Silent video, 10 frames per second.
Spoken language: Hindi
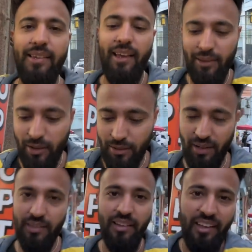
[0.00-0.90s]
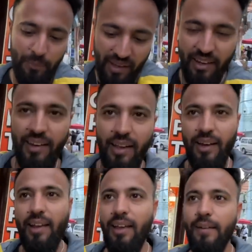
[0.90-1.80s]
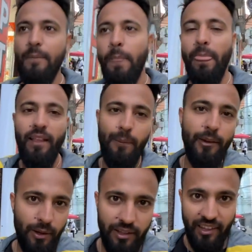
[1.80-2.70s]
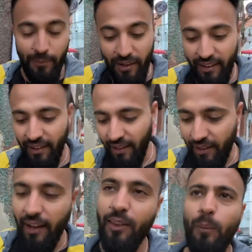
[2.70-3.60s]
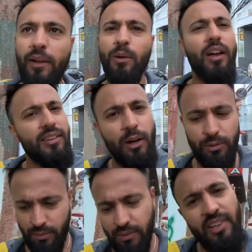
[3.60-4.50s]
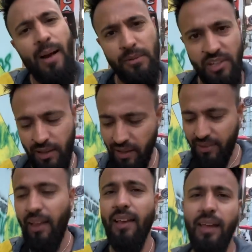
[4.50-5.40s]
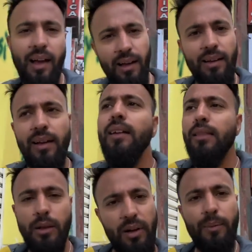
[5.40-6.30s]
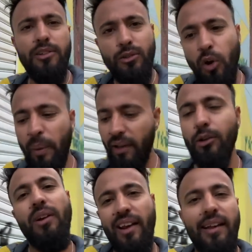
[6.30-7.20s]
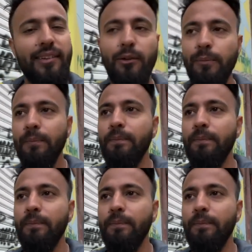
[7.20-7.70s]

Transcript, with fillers: से है तो इसको आदत नहीं है बार्गेन करने की हमें तो आदत है बार्गेन करने की तो मैं तो करता हूँ जहाँ मुझे लगता है कि हाँ थोड़ा बहुत स्कोप है तो कर लेता हूँ